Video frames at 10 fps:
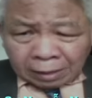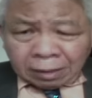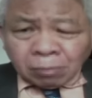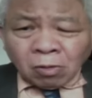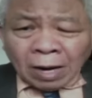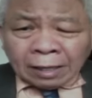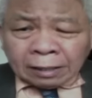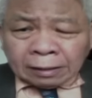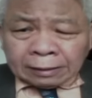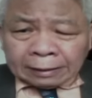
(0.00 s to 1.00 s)
7 năm qua
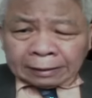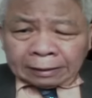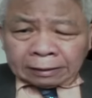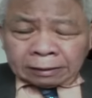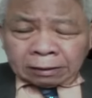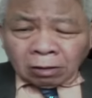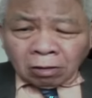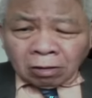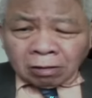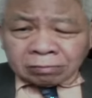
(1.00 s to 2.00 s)
đó thì
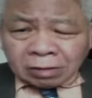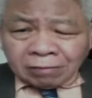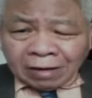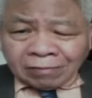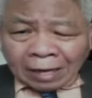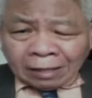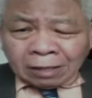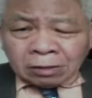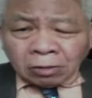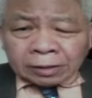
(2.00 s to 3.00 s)
họ ve vãn
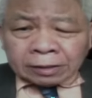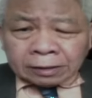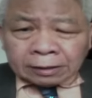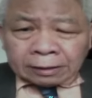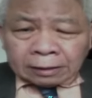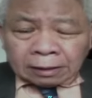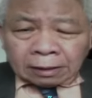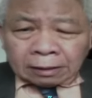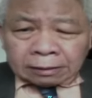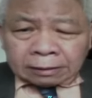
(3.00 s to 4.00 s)
Hà Nội
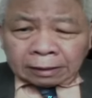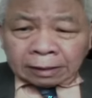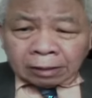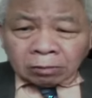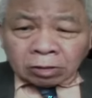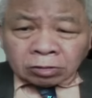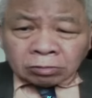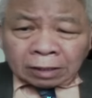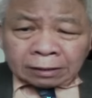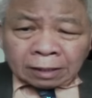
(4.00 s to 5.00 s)
thì cái điều đó
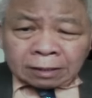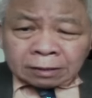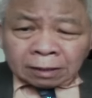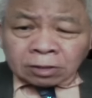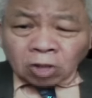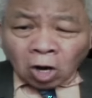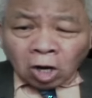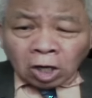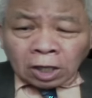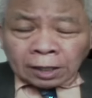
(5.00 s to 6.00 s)
chúng ta thấy rất
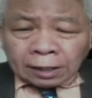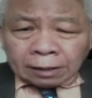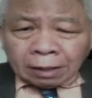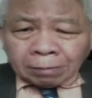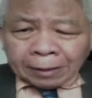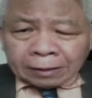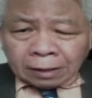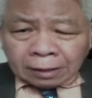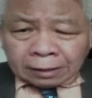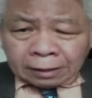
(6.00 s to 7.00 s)
rõ đặc biệt
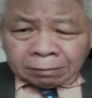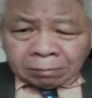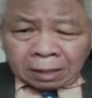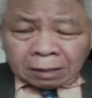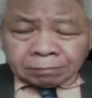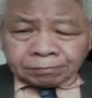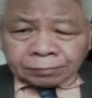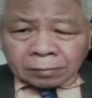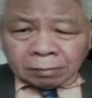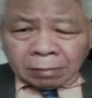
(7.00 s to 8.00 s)
nữa là khi mà
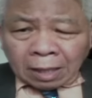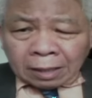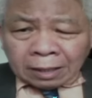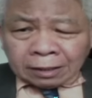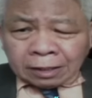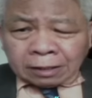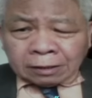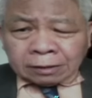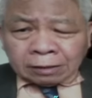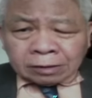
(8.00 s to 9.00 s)
bà Hillary
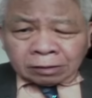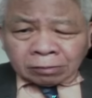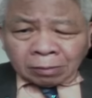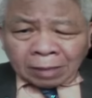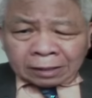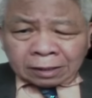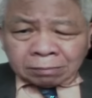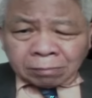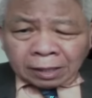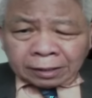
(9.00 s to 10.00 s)
Clinton trong năm
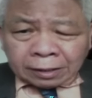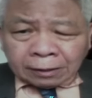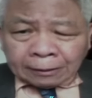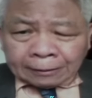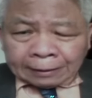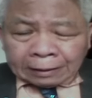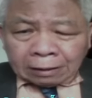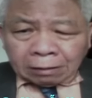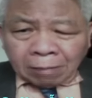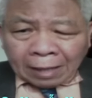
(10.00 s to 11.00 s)
2010 đó
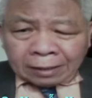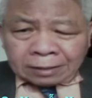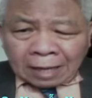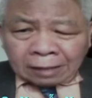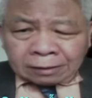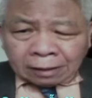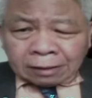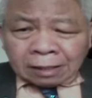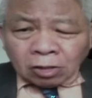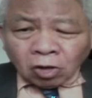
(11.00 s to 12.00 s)
bà đã sang
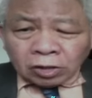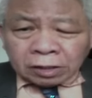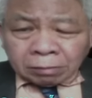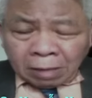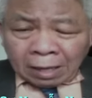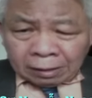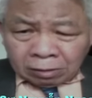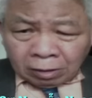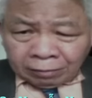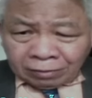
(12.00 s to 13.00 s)
tận Hà Nội để bà
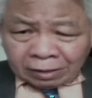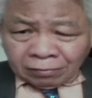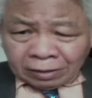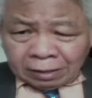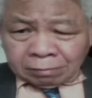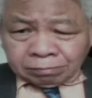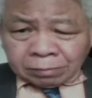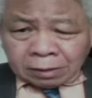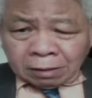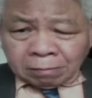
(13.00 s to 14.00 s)
nói về cái vấn đề
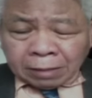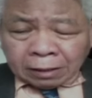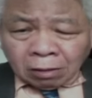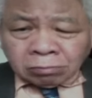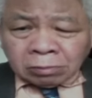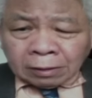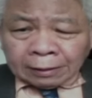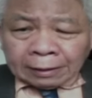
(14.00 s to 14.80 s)
biển Đông